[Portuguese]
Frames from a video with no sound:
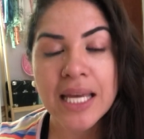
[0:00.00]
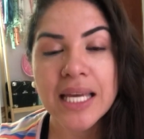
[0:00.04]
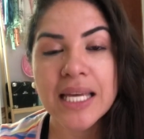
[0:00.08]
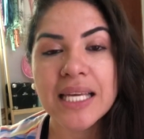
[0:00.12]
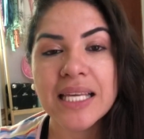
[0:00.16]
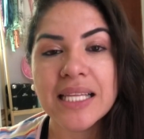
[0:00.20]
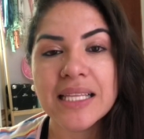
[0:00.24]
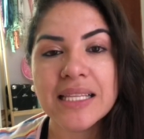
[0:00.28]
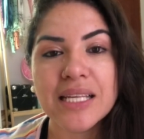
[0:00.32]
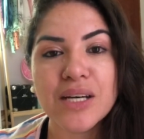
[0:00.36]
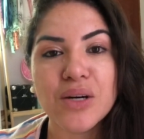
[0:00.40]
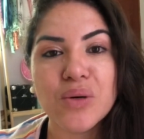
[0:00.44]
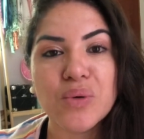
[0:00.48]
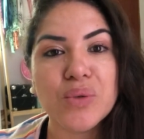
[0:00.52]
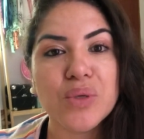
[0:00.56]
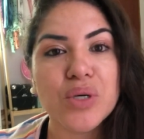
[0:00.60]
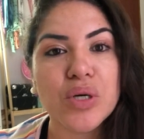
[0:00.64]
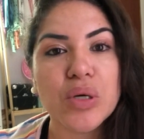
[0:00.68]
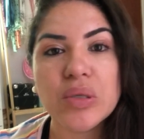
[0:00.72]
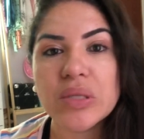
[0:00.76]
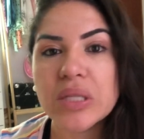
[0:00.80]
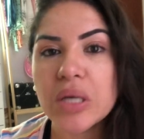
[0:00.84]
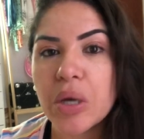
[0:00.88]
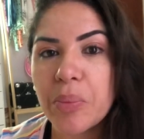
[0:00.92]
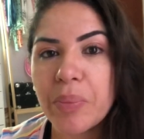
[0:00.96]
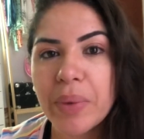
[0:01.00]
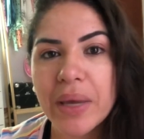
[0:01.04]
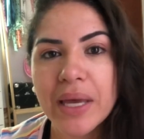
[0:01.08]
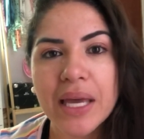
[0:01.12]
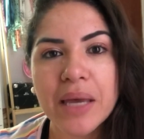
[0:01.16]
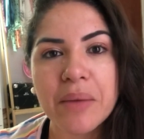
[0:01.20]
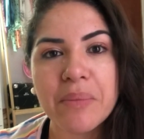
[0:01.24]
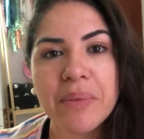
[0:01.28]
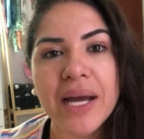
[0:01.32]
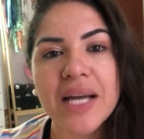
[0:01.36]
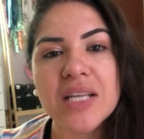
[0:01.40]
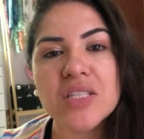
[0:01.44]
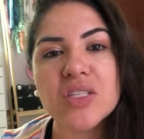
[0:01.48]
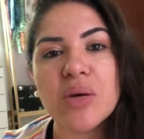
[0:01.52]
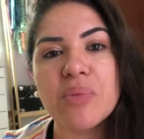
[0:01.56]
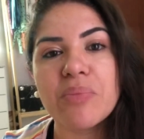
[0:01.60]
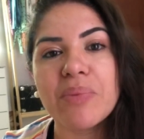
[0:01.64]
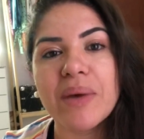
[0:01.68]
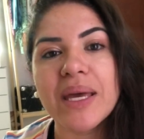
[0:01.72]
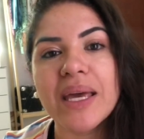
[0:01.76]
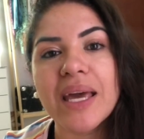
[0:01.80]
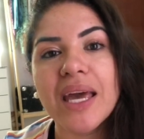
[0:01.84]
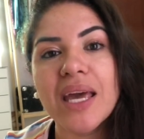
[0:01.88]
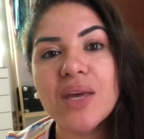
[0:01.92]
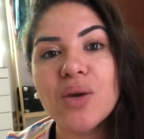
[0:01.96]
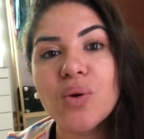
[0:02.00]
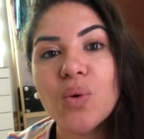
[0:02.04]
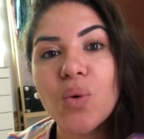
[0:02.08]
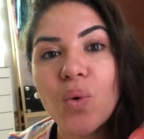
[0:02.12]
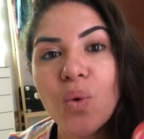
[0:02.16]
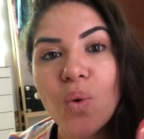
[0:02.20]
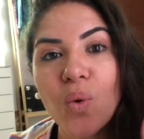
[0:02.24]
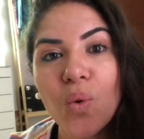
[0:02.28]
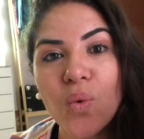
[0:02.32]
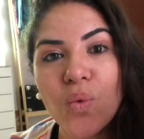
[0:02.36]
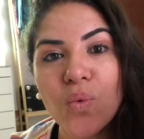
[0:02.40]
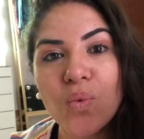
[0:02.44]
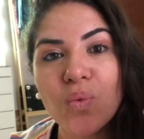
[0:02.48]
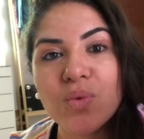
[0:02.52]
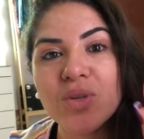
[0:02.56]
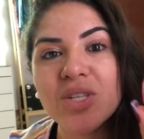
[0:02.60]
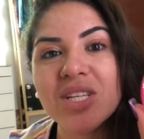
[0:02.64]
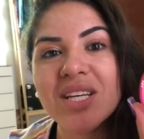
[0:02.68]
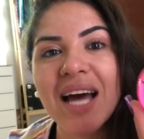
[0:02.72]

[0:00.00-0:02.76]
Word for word: então eu não peguei mais, só peguei um.